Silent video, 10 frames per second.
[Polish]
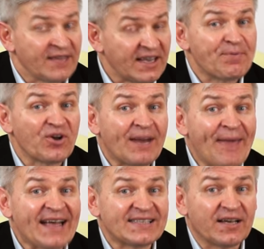Taki program
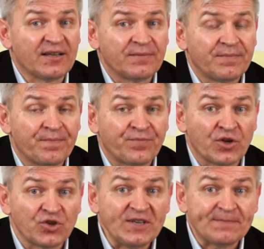Excel.
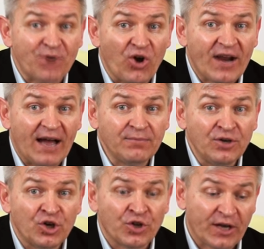To jest program,
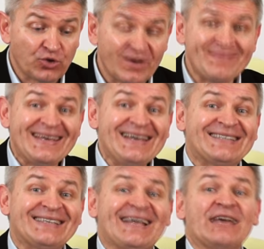na którym
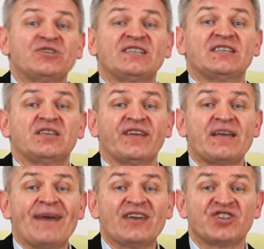X znają się
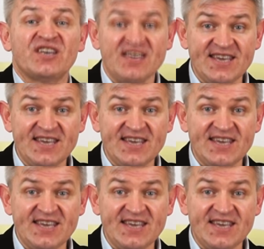zdecydowanie bardziej.